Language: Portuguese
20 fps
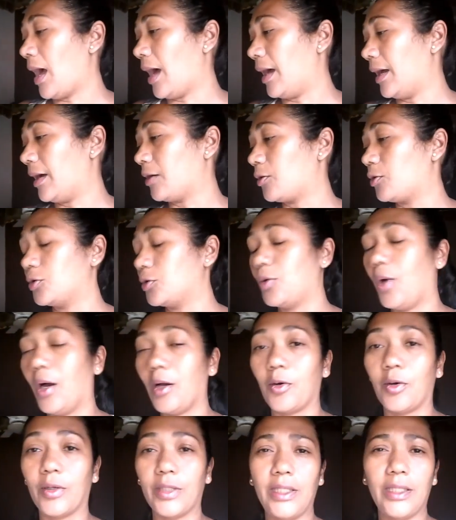Aí acordou
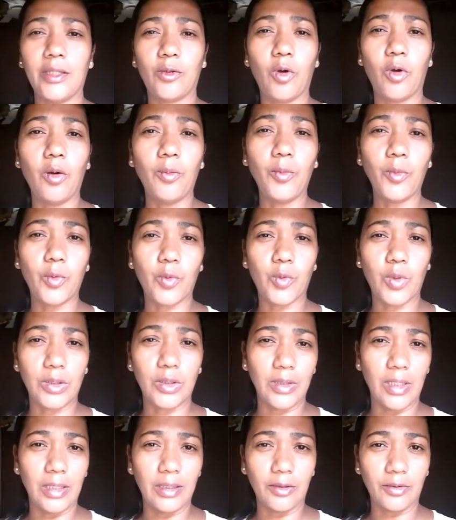agora. E como
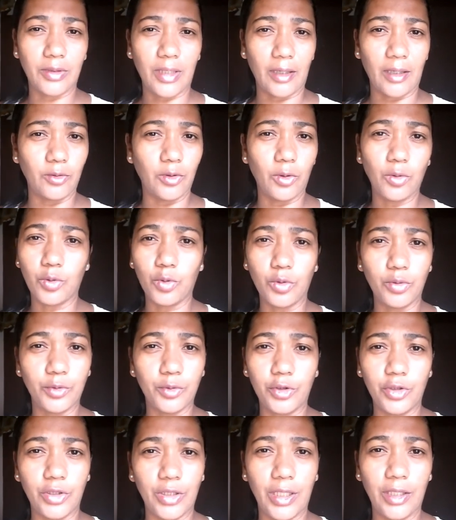quando ele não tá, eu não
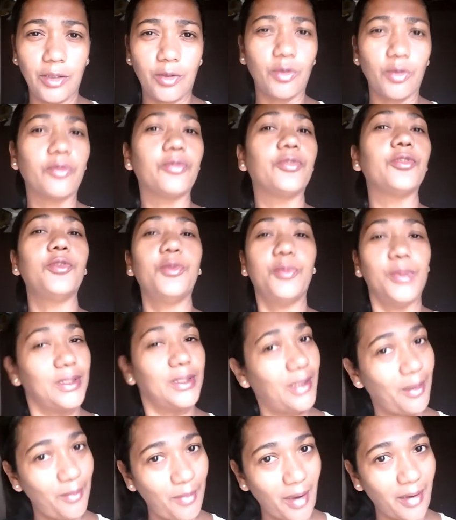durmo direito, eu fui
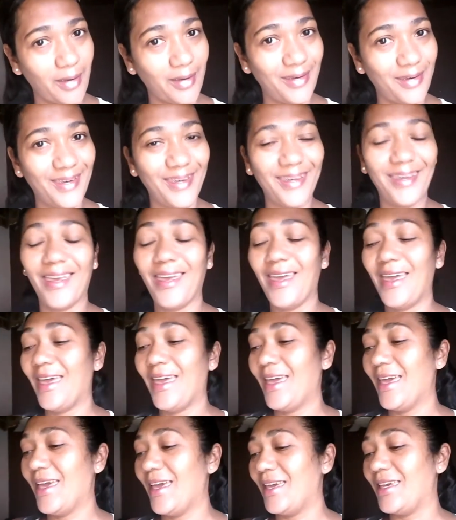dormir também.
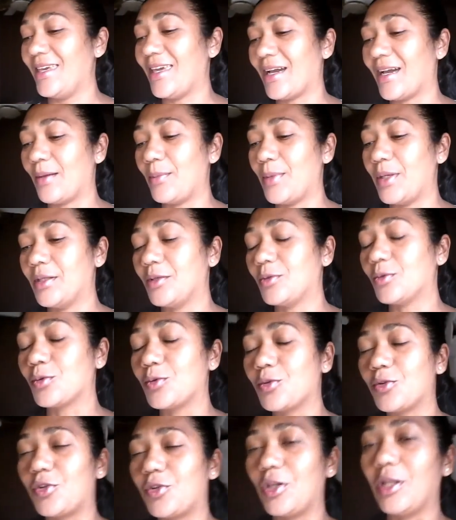E acabei dando um
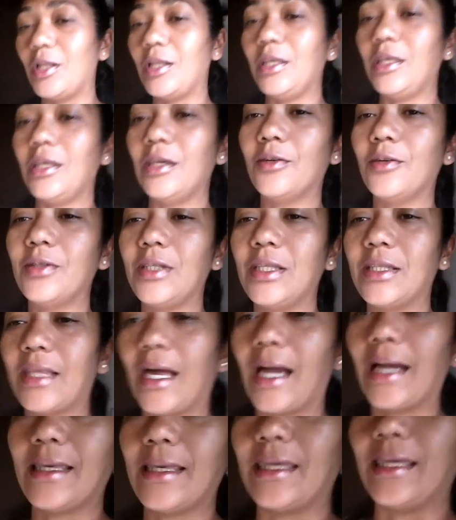cochilinho e
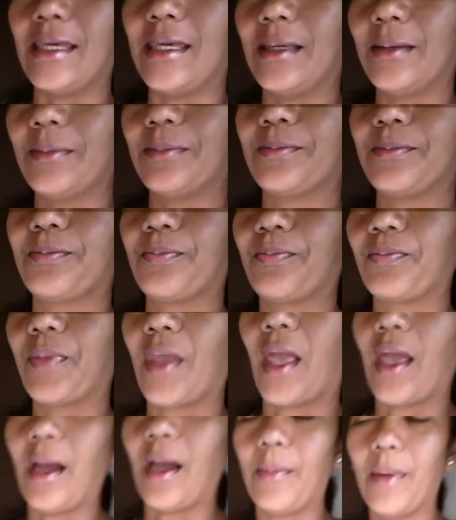tá aqui
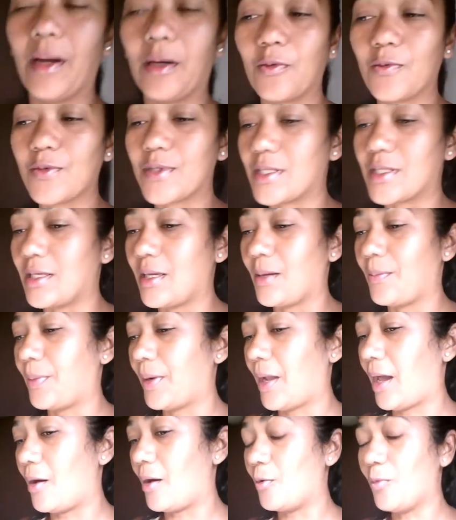a baguncinha
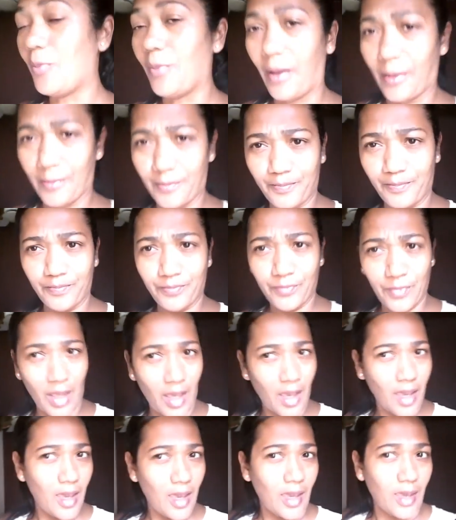pra arrumar.
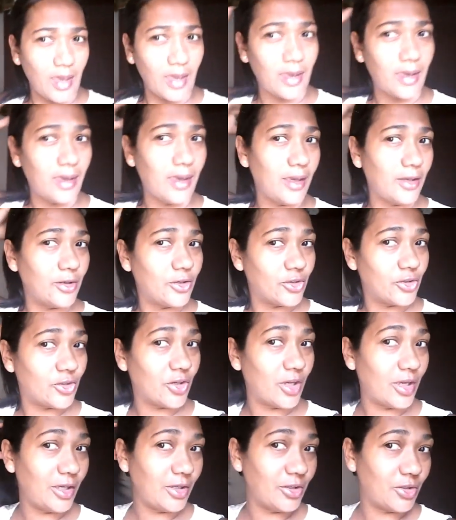É,
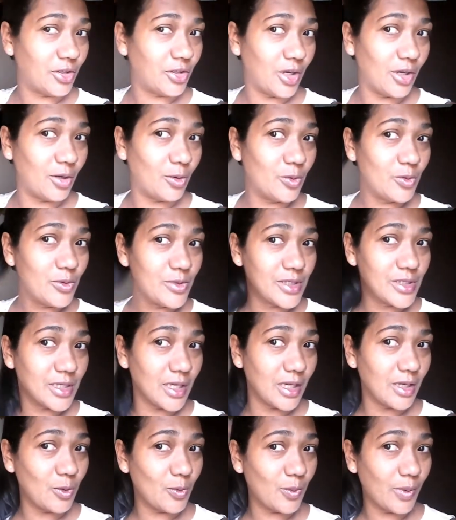gente, eu
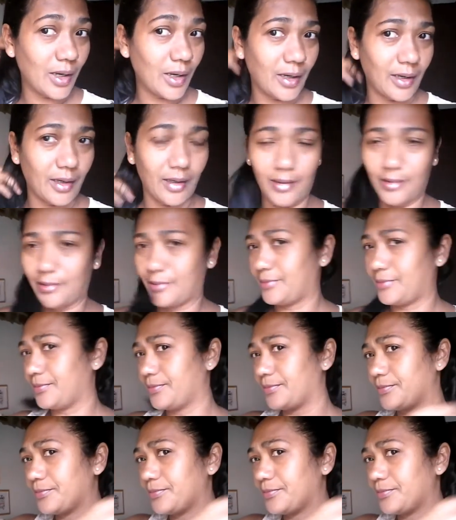usei uma,